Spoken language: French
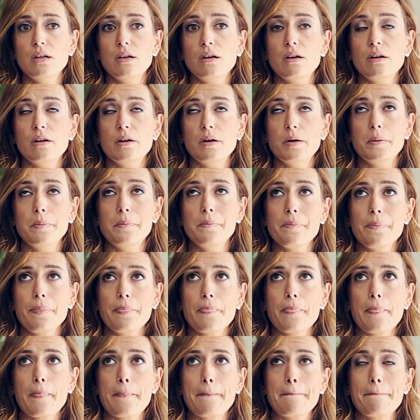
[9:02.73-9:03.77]

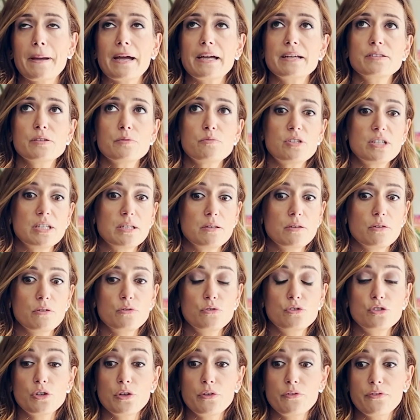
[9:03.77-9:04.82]
par exemple, j'ai
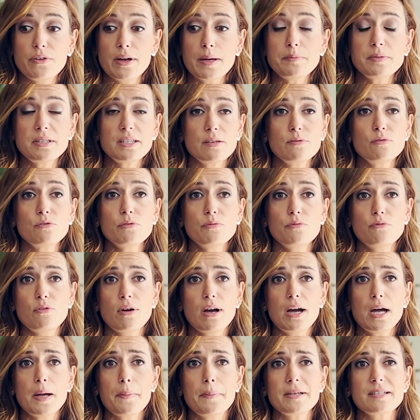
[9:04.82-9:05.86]
une, jeune femme qui est venue me
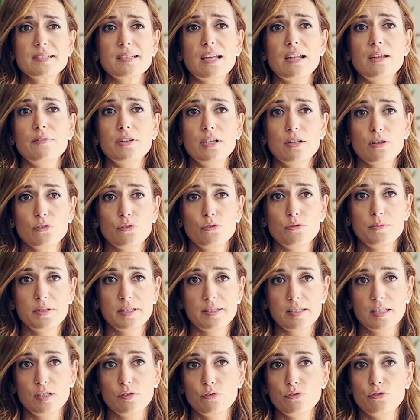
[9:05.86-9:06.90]
voir parce qu'elle avait de
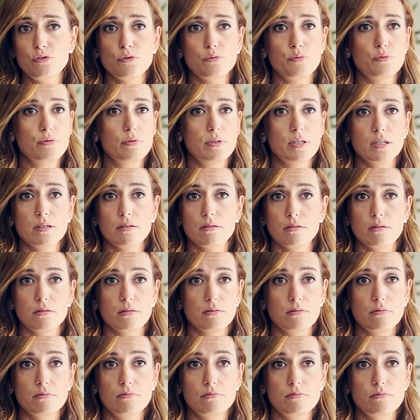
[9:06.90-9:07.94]
l'endométriose depuis,
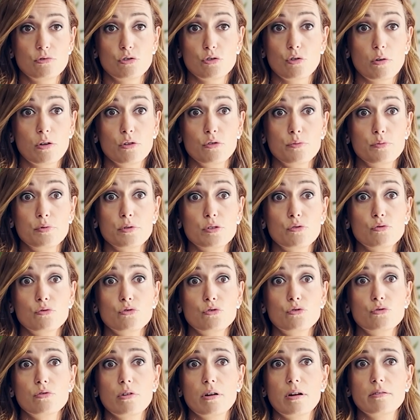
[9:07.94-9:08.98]
je crois, depuis
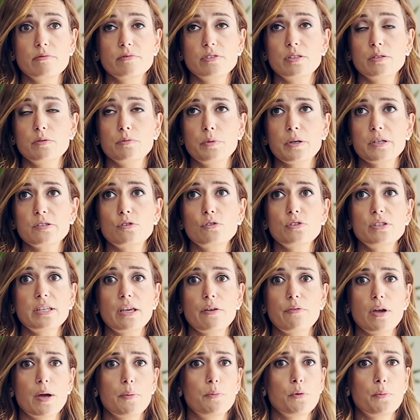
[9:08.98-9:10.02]
toujours. Hein. C'est une personne qui
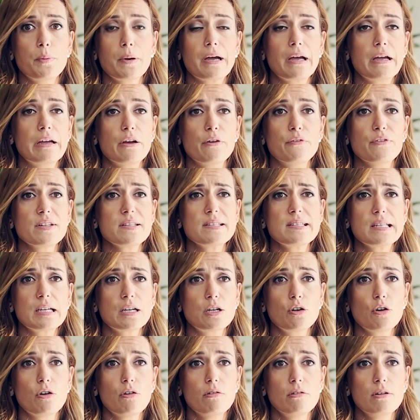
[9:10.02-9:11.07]
avait à peu près
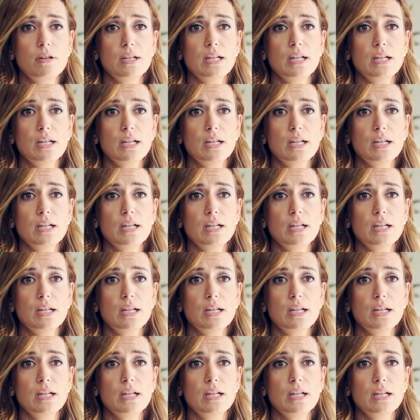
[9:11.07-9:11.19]
25 ans